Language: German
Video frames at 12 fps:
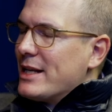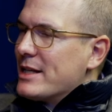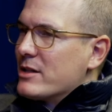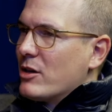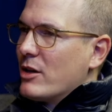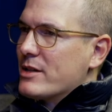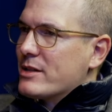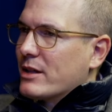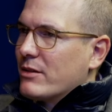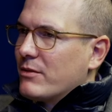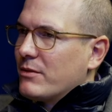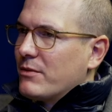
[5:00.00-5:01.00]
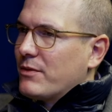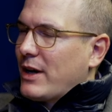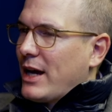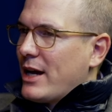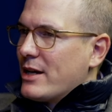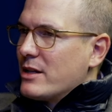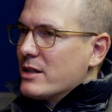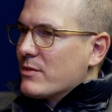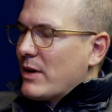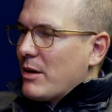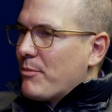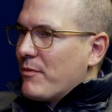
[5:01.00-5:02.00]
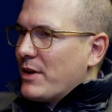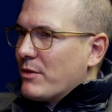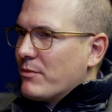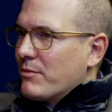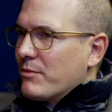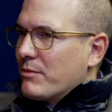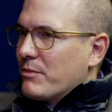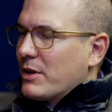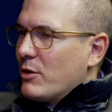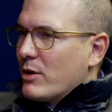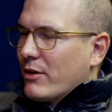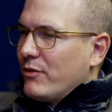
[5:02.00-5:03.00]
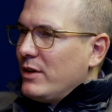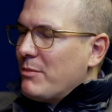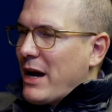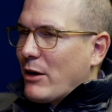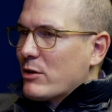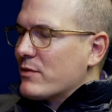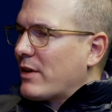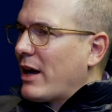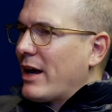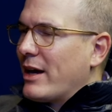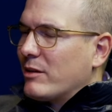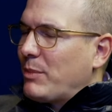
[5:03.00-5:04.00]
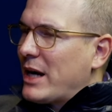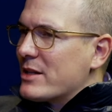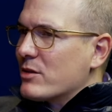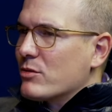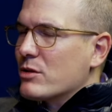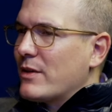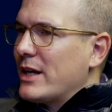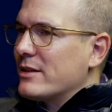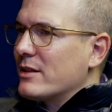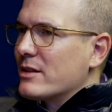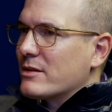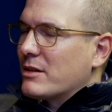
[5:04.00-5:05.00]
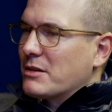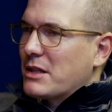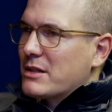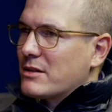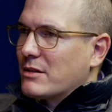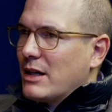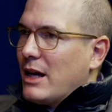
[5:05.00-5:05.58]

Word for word: dieser äußeren Freiheit ist, weil wenn Geografie, Meinungsfreiheit, Pass und so weiter, das, das,